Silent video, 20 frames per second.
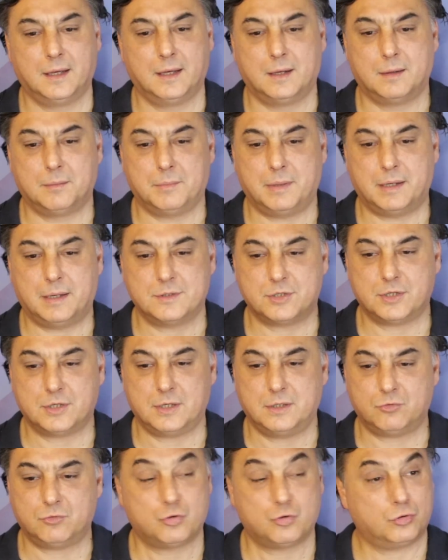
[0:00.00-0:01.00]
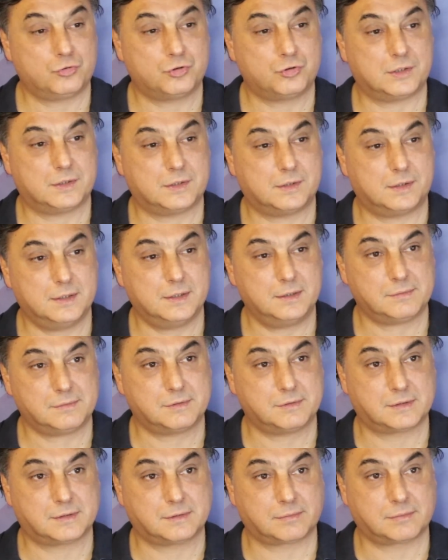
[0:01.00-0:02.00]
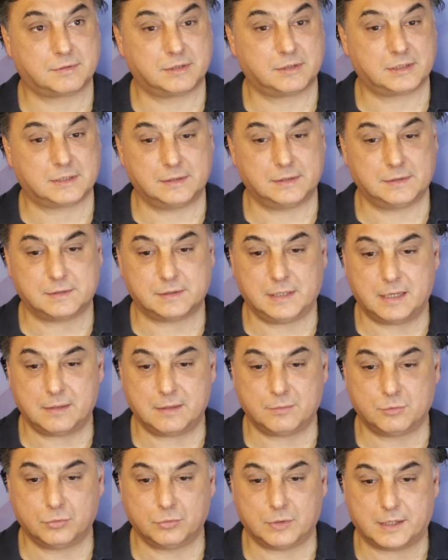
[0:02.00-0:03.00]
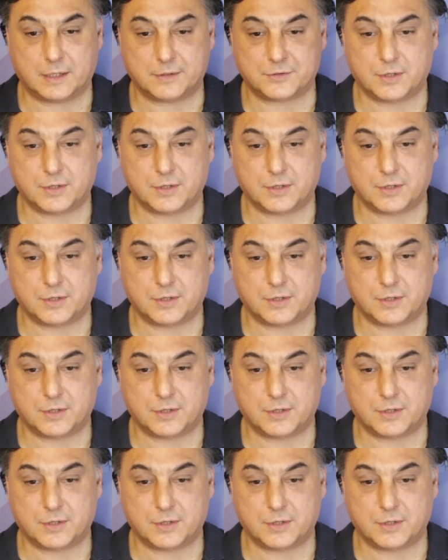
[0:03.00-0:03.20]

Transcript: bence çok ciddi sıkıntılar bunlar.